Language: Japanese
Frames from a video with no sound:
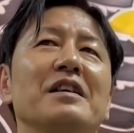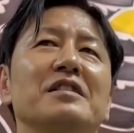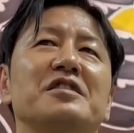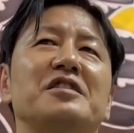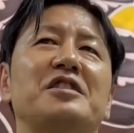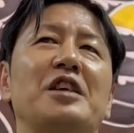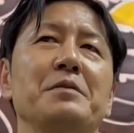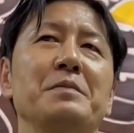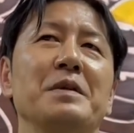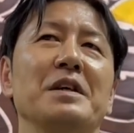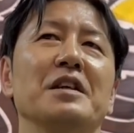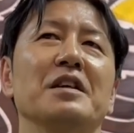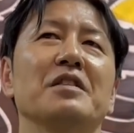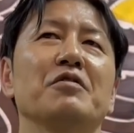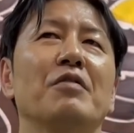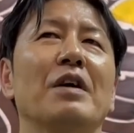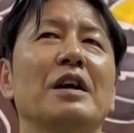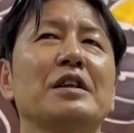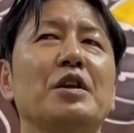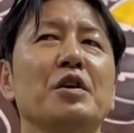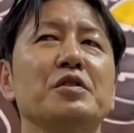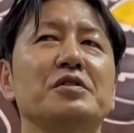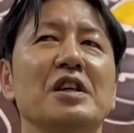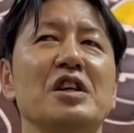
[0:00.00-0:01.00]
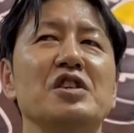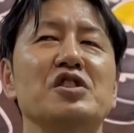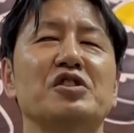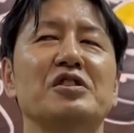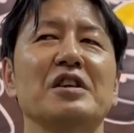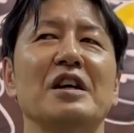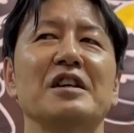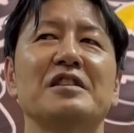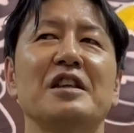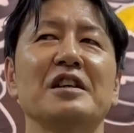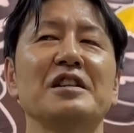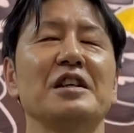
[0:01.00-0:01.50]
セミ、和藤選手
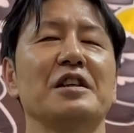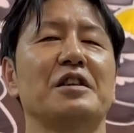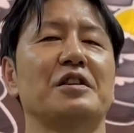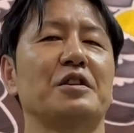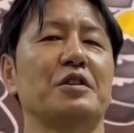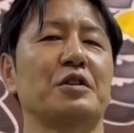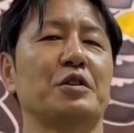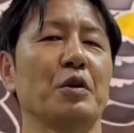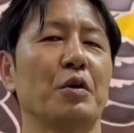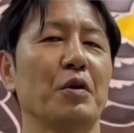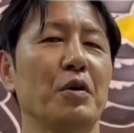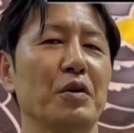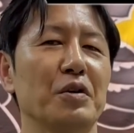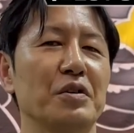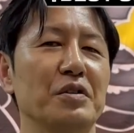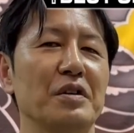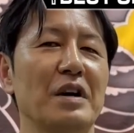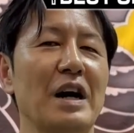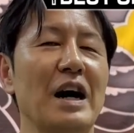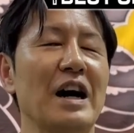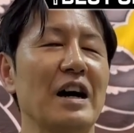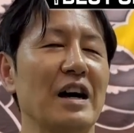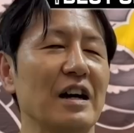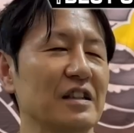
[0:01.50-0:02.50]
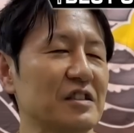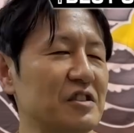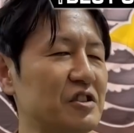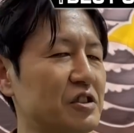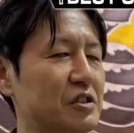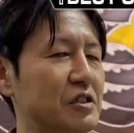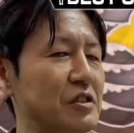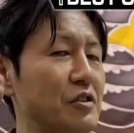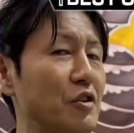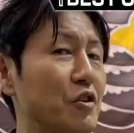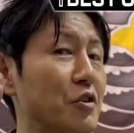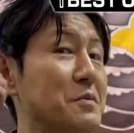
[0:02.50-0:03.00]
相手にどういう
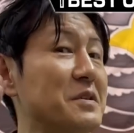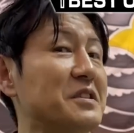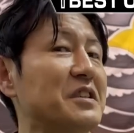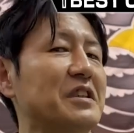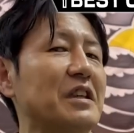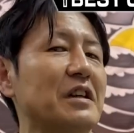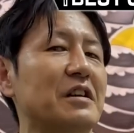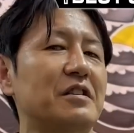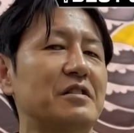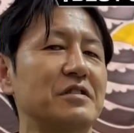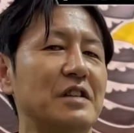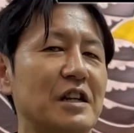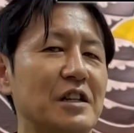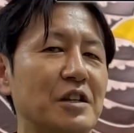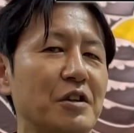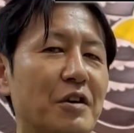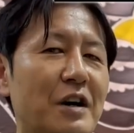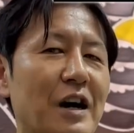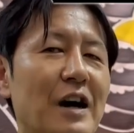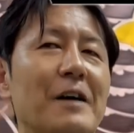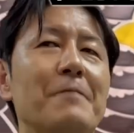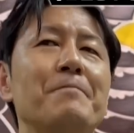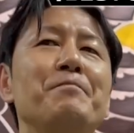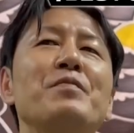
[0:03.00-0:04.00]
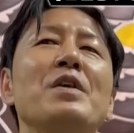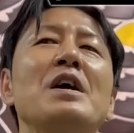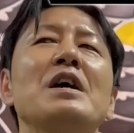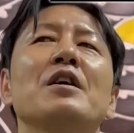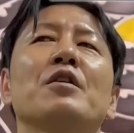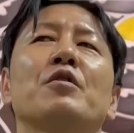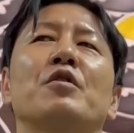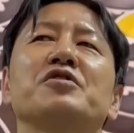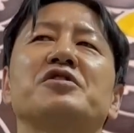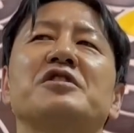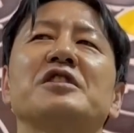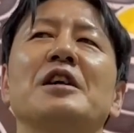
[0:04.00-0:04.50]
頭脳を見せてくれるのか、
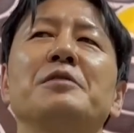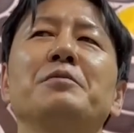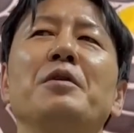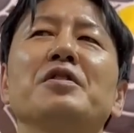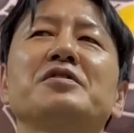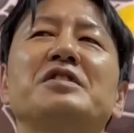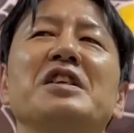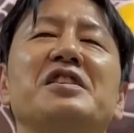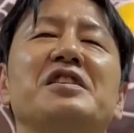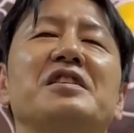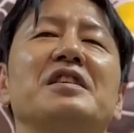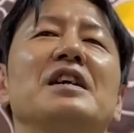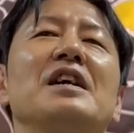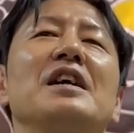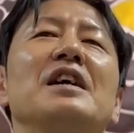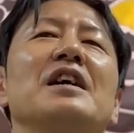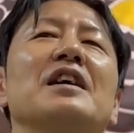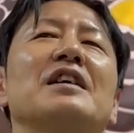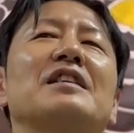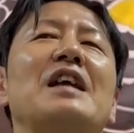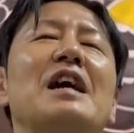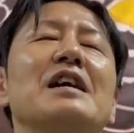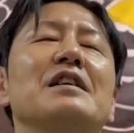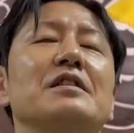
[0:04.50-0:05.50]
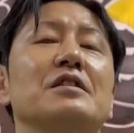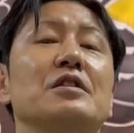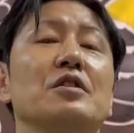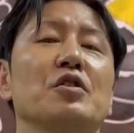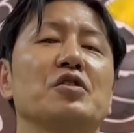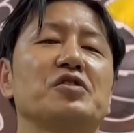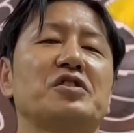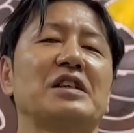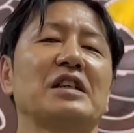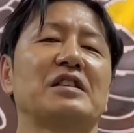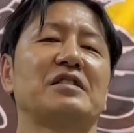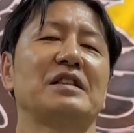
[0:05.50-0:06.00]
こちらもぜひ堪能
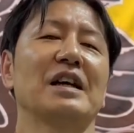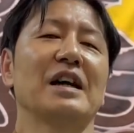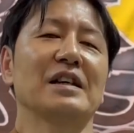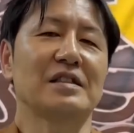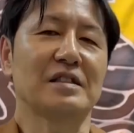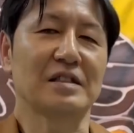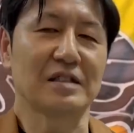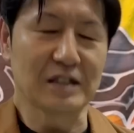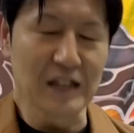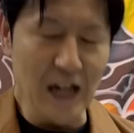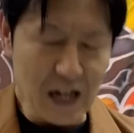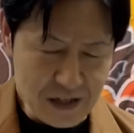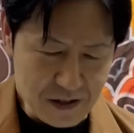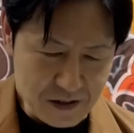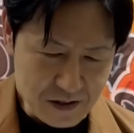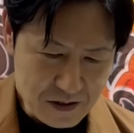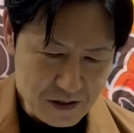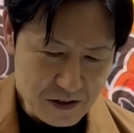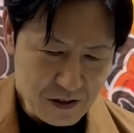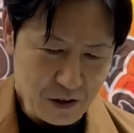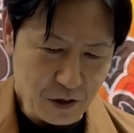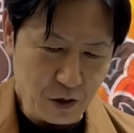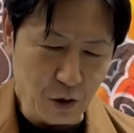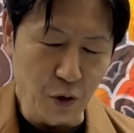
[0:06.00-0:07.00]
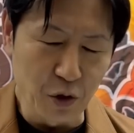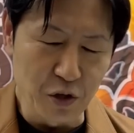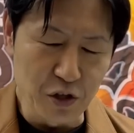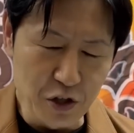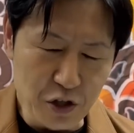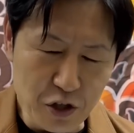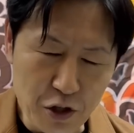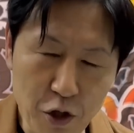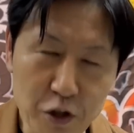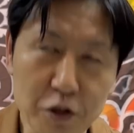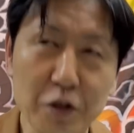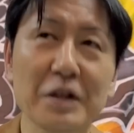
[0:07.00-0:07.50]
してください。とい
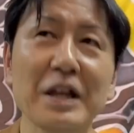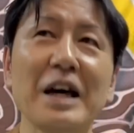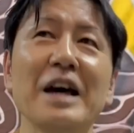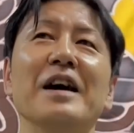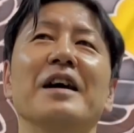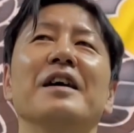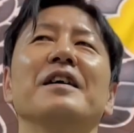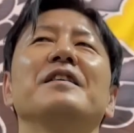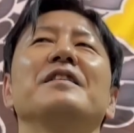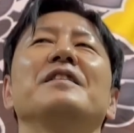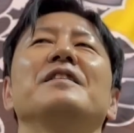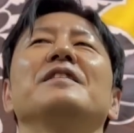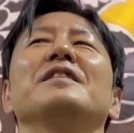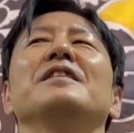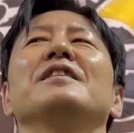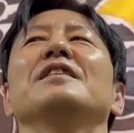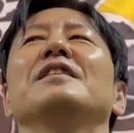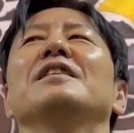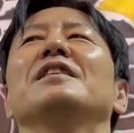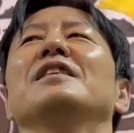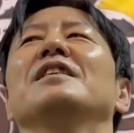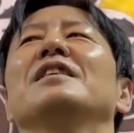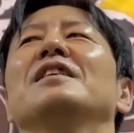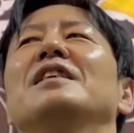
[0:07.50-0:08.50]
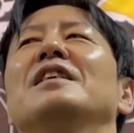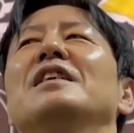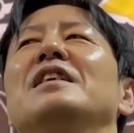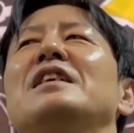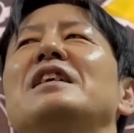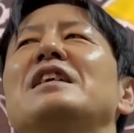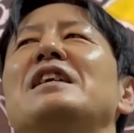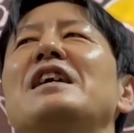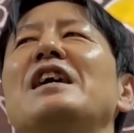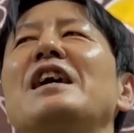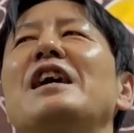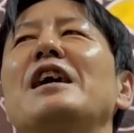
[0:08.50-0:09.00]
うことで、い
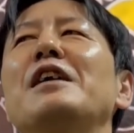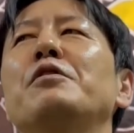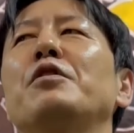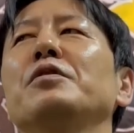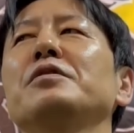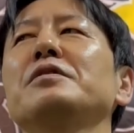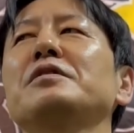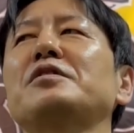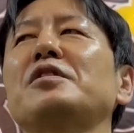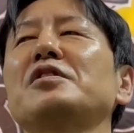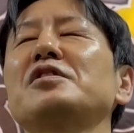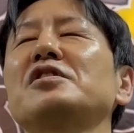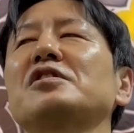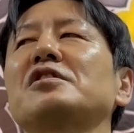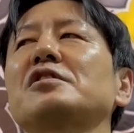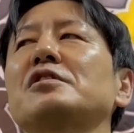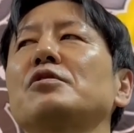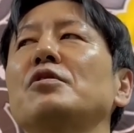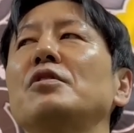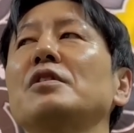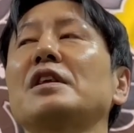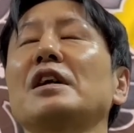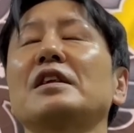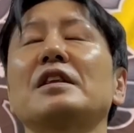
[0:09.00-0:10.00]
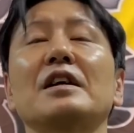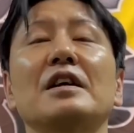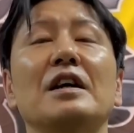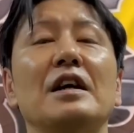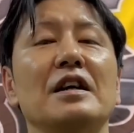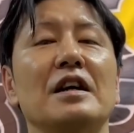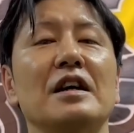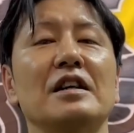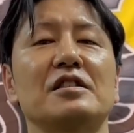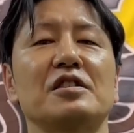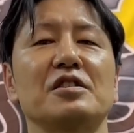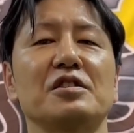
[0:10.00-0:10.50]
やー本当にすごい戦
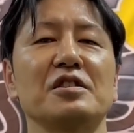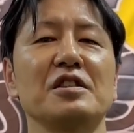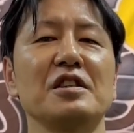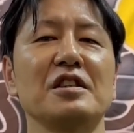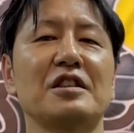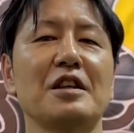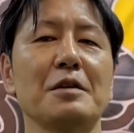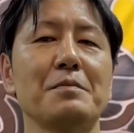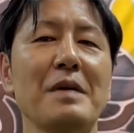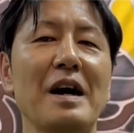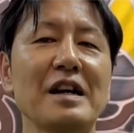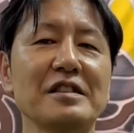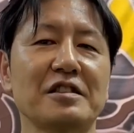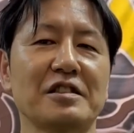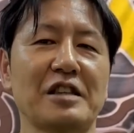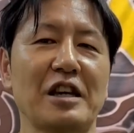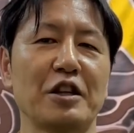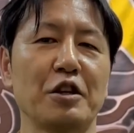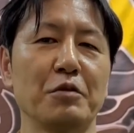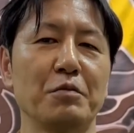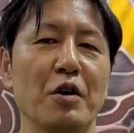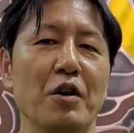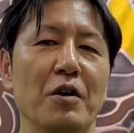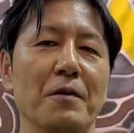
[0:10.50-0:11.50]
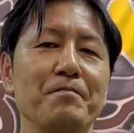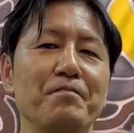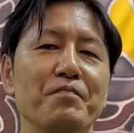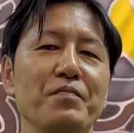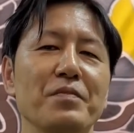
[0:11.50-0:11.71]
いが続いてますけども、